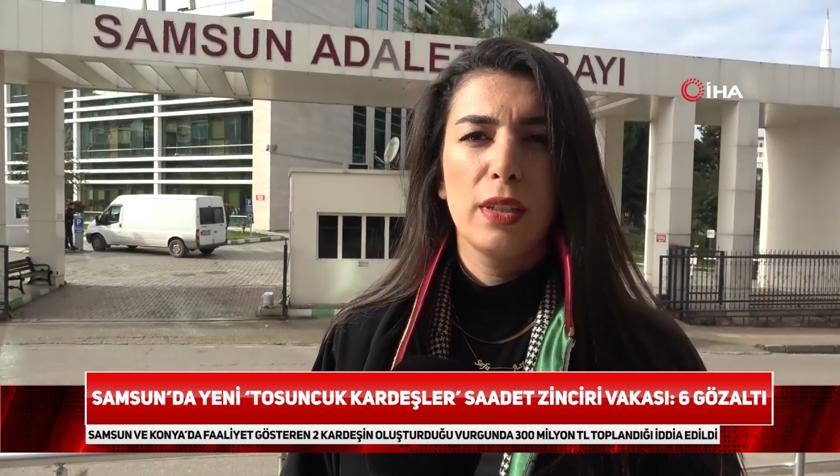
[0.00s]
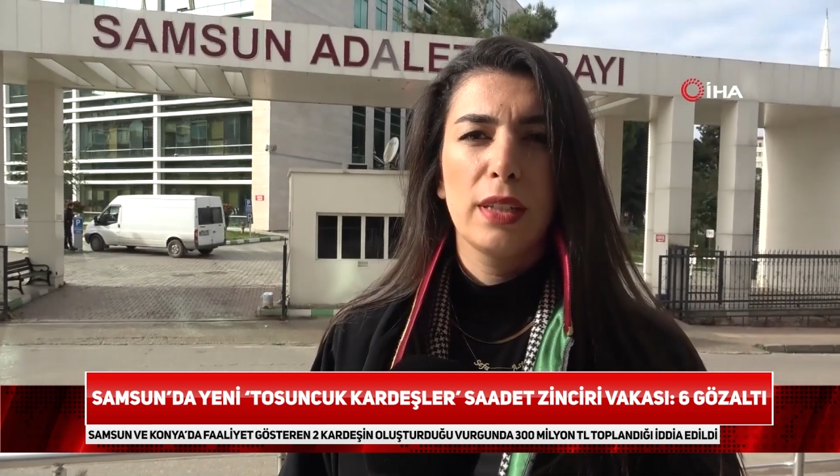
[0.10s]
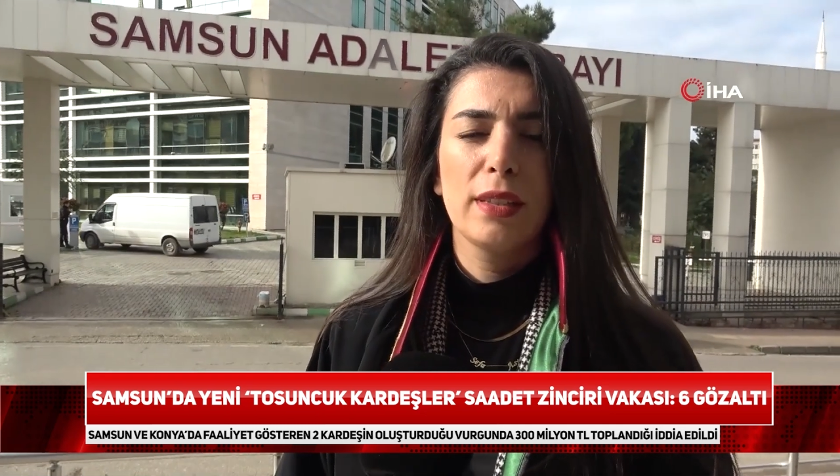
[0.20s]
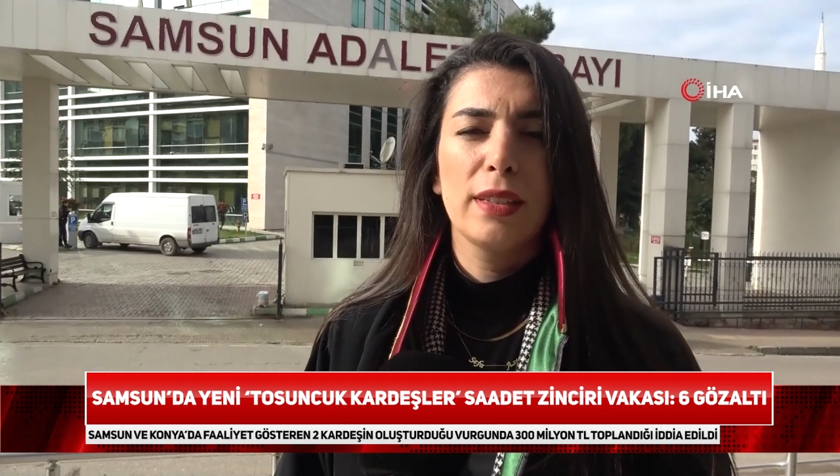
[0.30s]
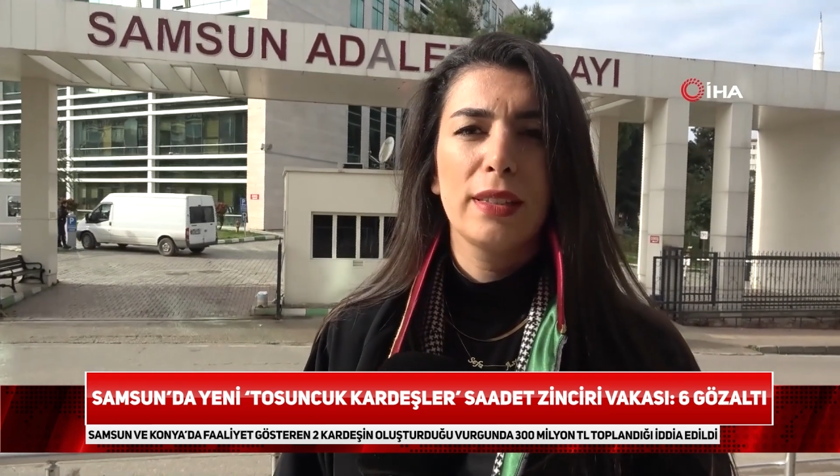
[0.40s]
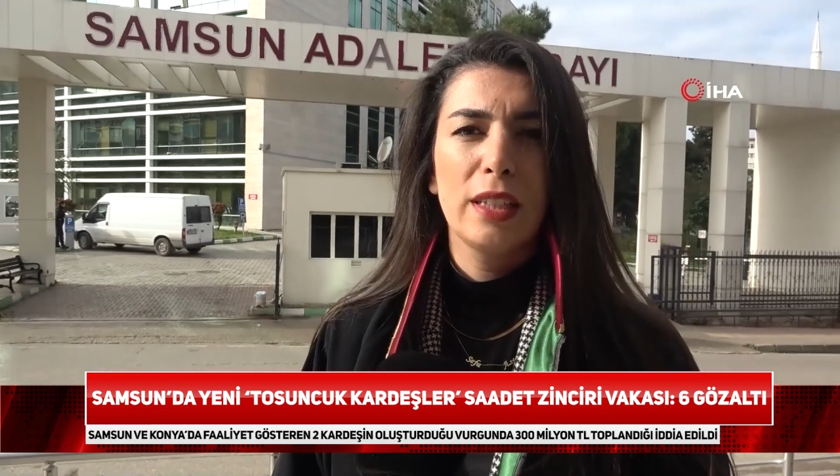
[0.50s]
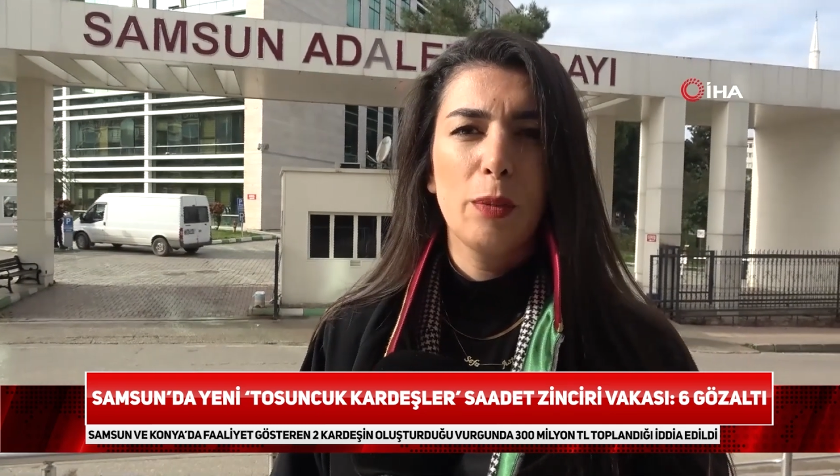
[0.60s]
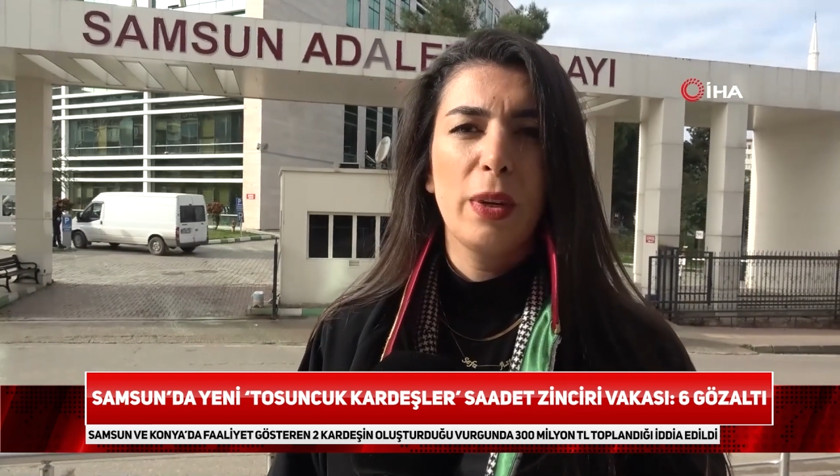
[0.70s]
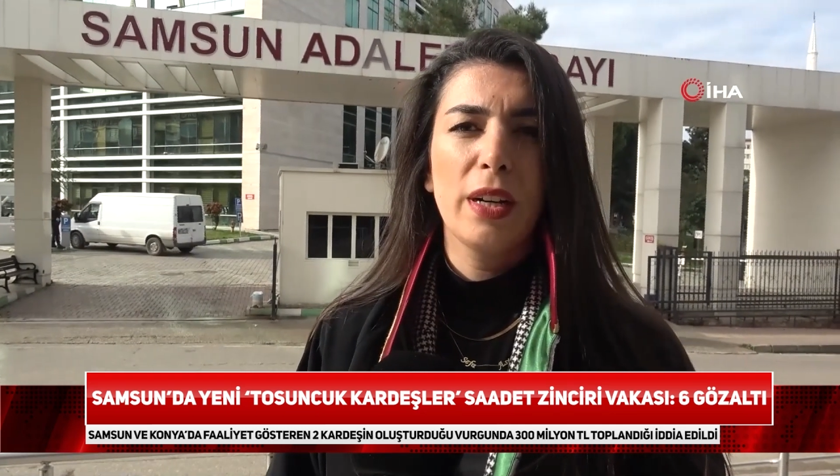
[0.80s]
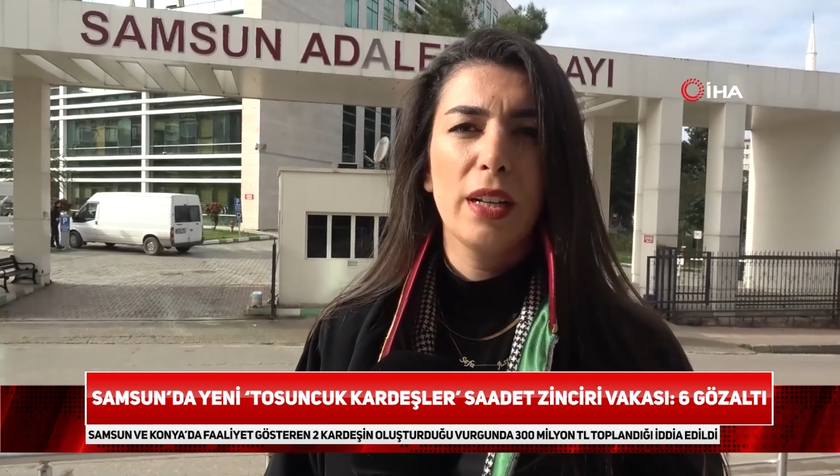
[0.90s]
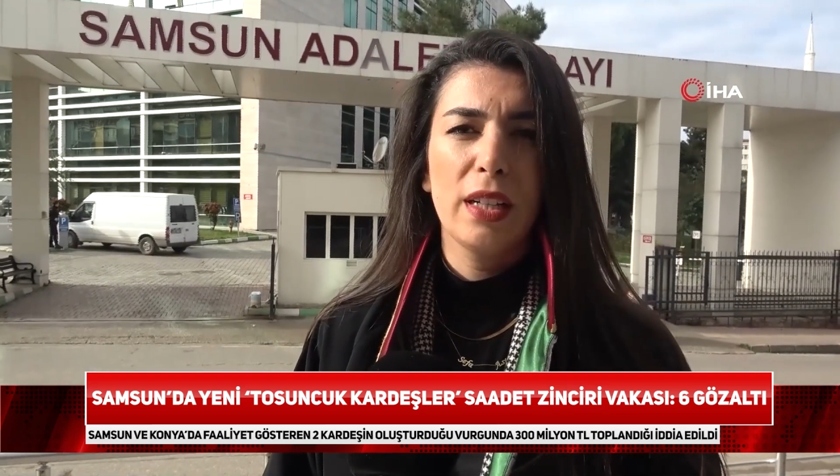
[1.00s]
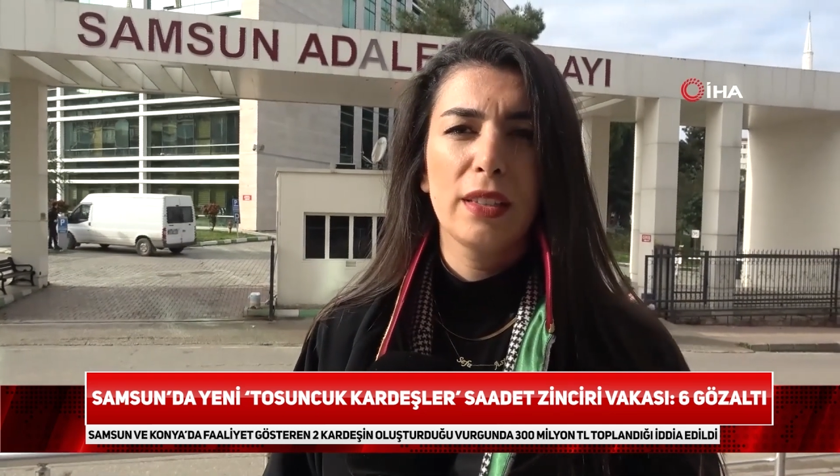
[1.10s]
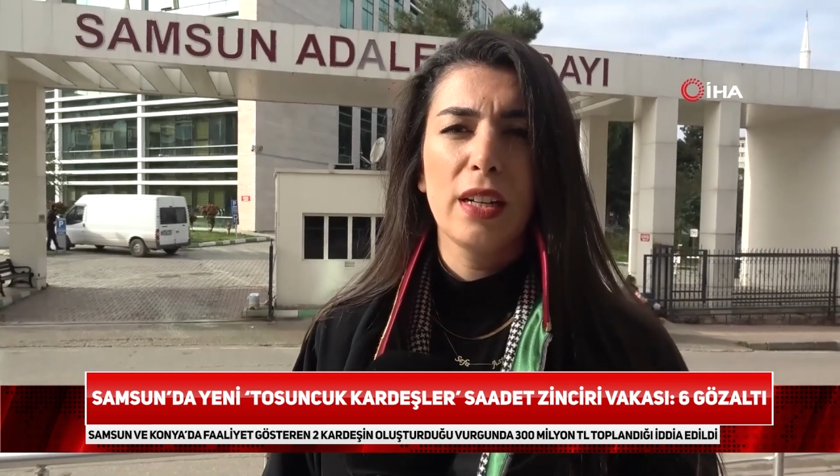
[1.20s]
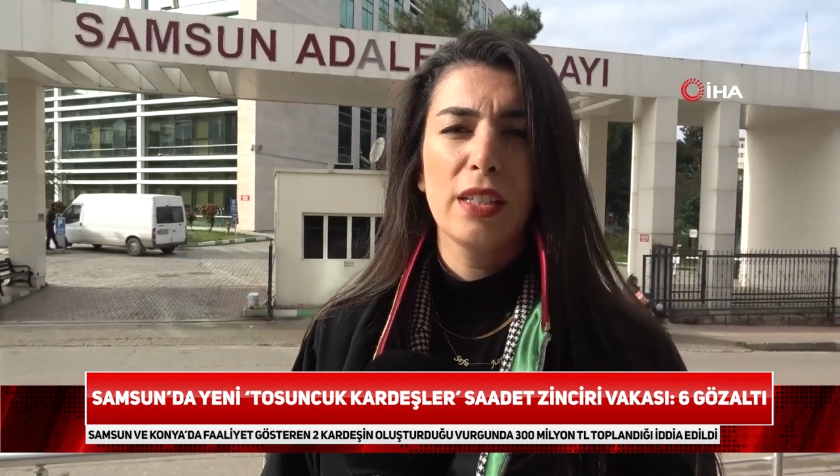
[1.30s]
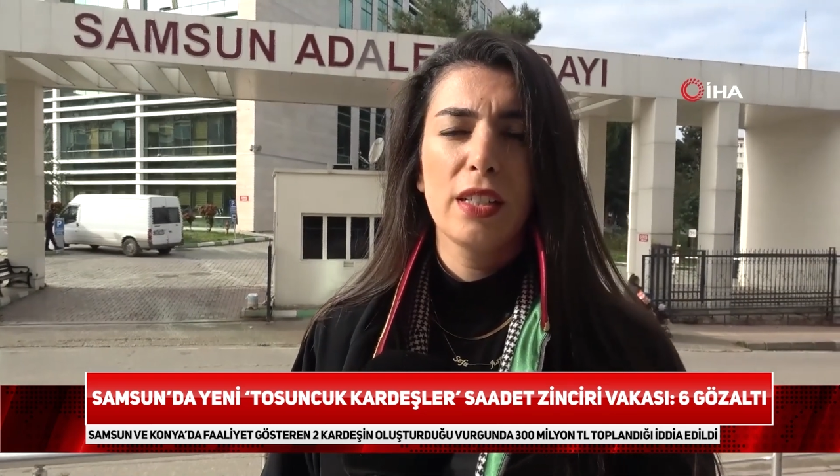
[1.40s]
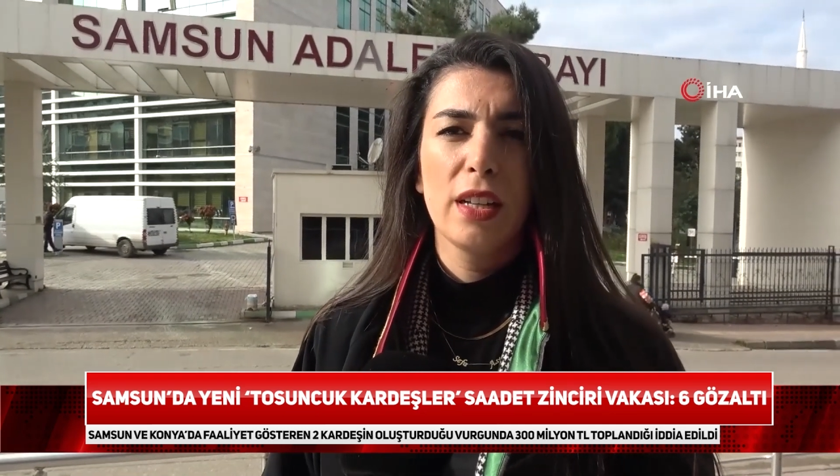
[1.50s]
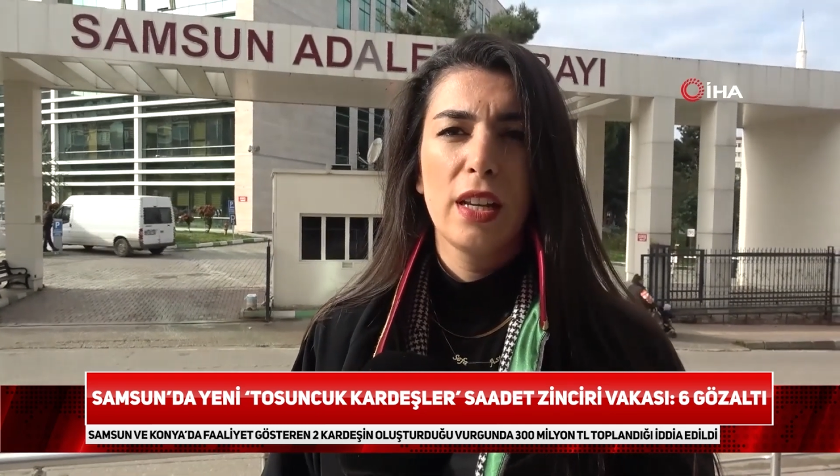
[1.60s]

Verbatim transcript: yatırdıkları para kadar